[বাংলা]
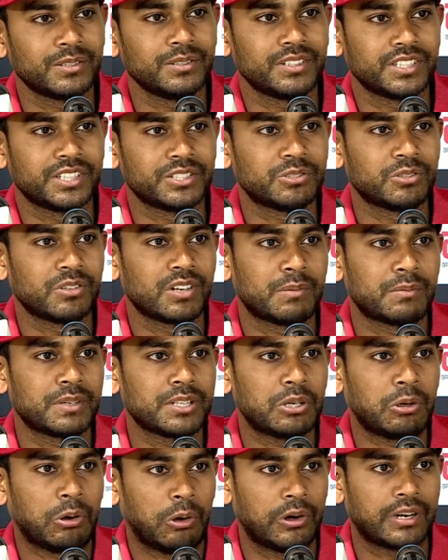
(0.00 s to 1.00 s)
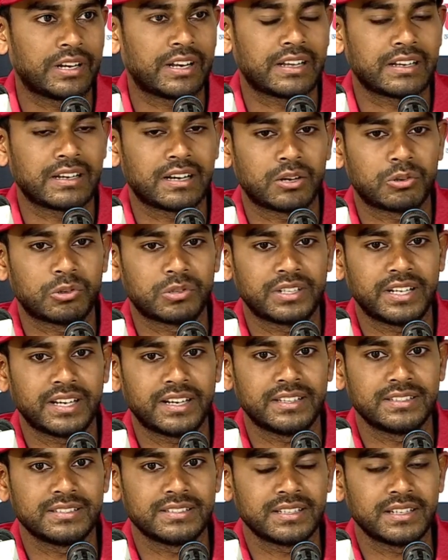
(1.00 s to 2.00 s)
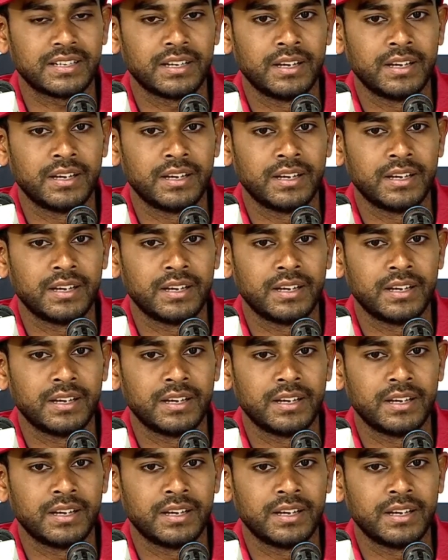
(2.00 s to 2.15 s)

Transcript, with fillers: এর জন্য আমাদের হয় নাই কারণ দেখেন যে